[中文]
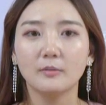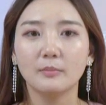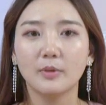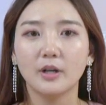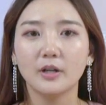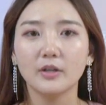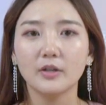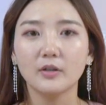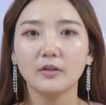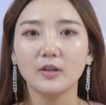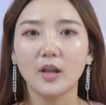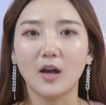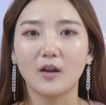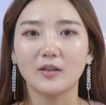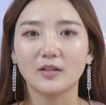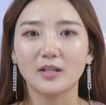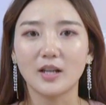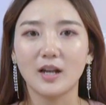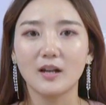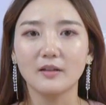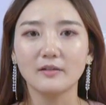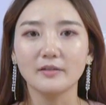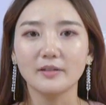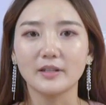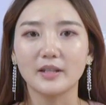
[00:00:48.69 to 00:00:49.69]
朋友老
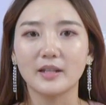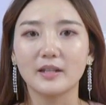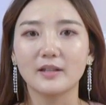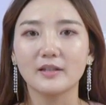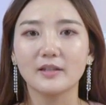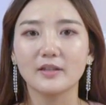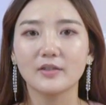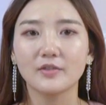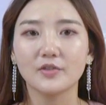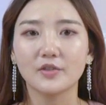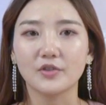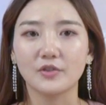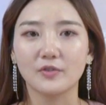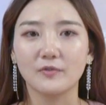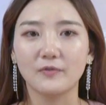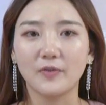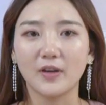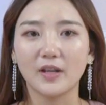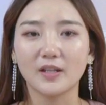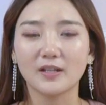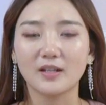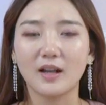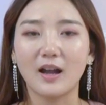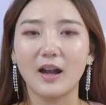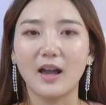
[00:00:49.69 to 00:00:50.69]
张年轻时
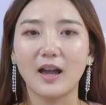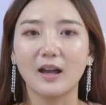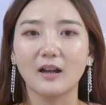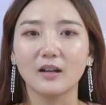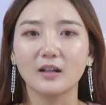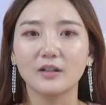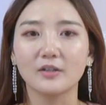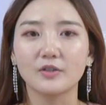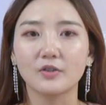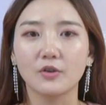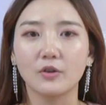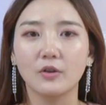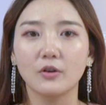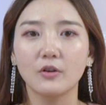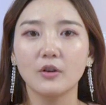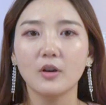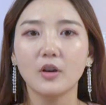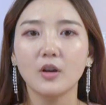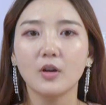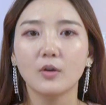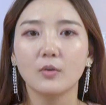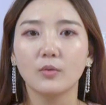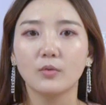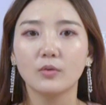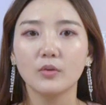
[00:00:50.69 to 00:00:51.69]
非常爱喝酒，
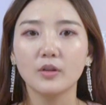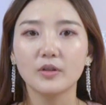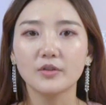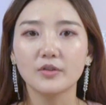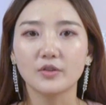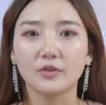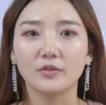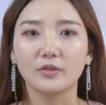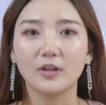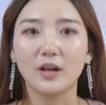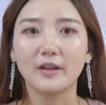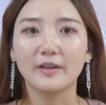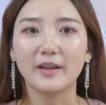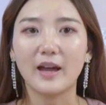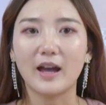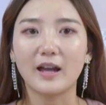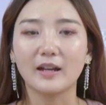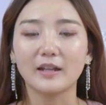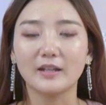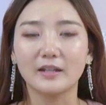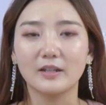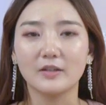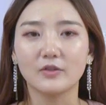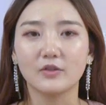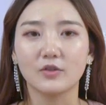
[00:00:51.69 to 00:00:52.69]
无论走到
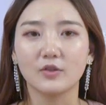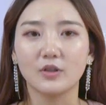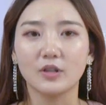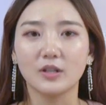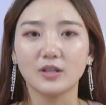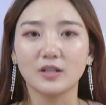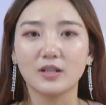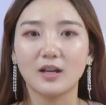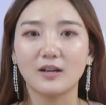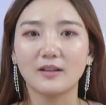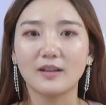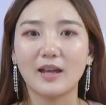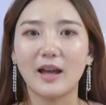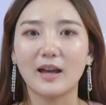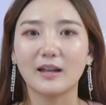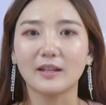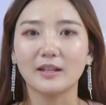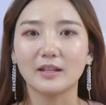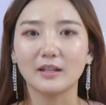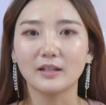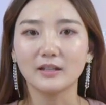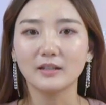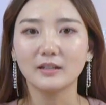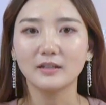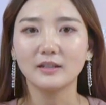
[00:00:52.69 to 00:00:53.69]
哪里就喝到哪
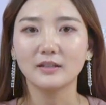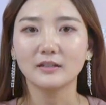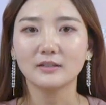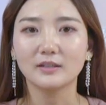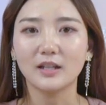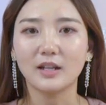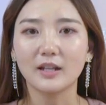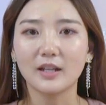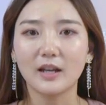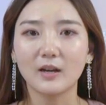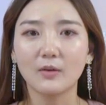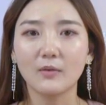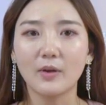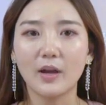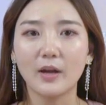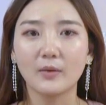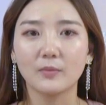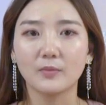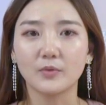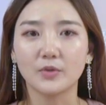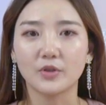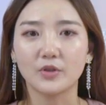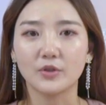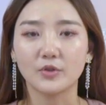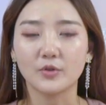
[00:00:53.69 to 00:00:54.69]
里。当他快
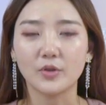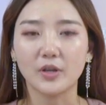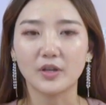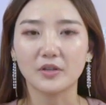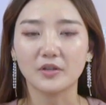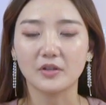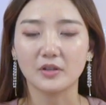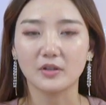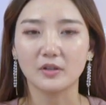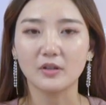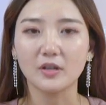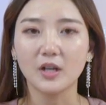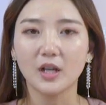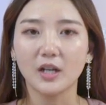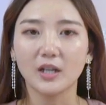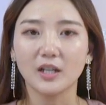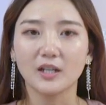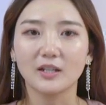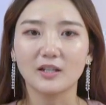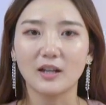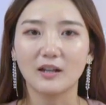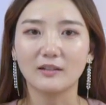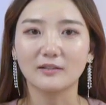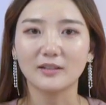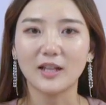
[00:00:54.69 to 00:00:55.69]
五十岁时，
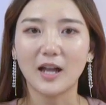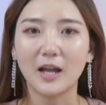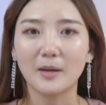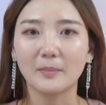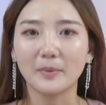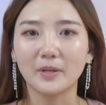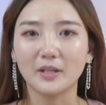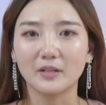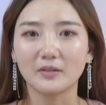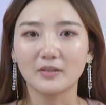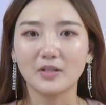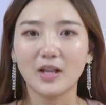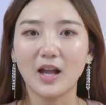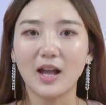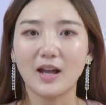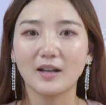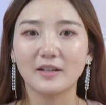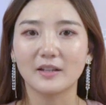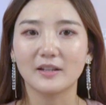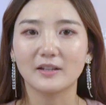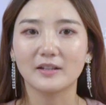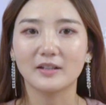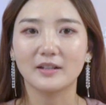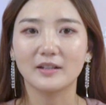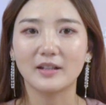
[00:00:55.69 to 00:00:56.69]
一场大病差
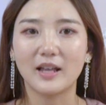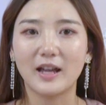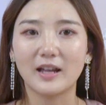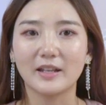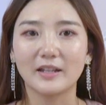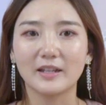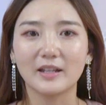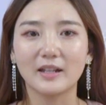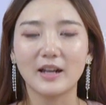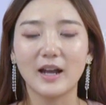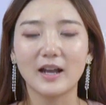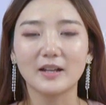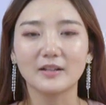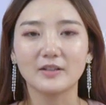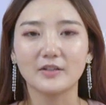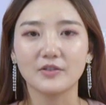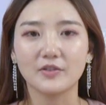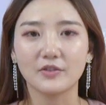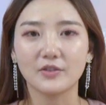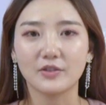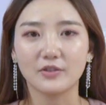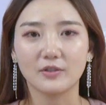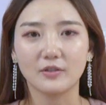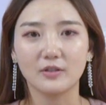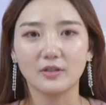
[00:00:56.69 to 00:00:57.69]
点让他离开
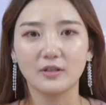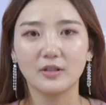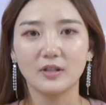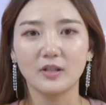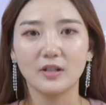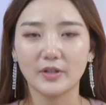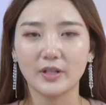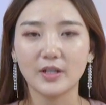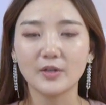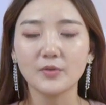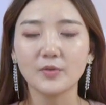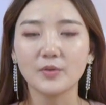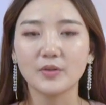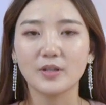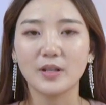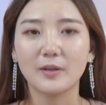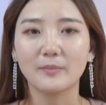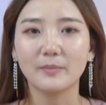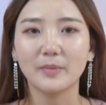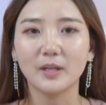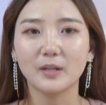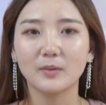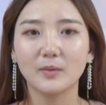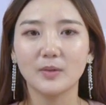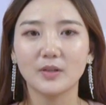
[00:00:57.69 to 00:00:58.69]
人世。也许
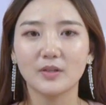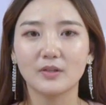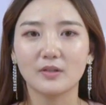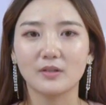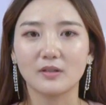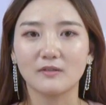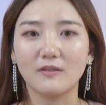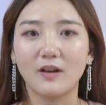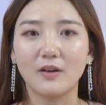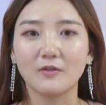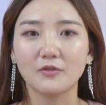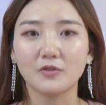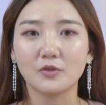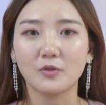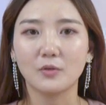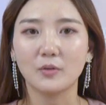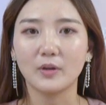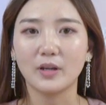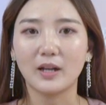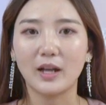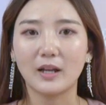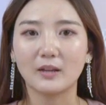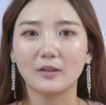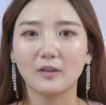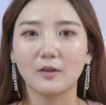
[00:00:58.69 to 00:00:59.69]
人面对死亡就
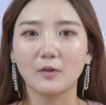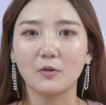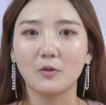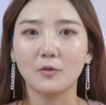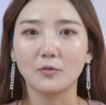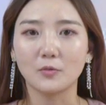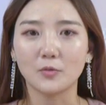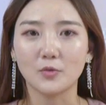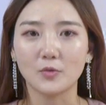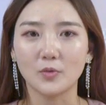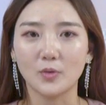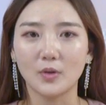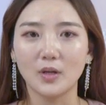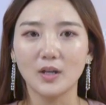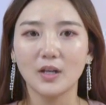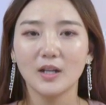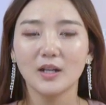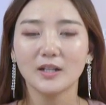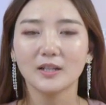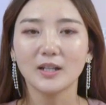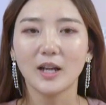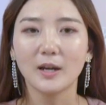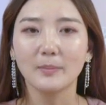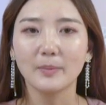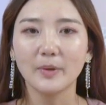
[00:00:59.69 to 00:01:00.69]
会感到恐惧。
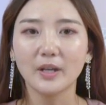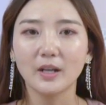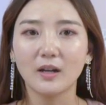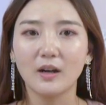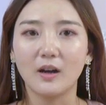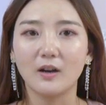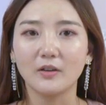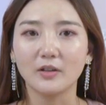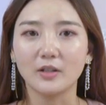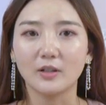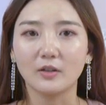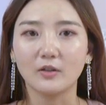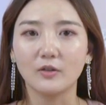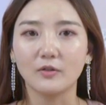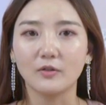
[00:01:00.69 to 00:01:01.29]
他病好以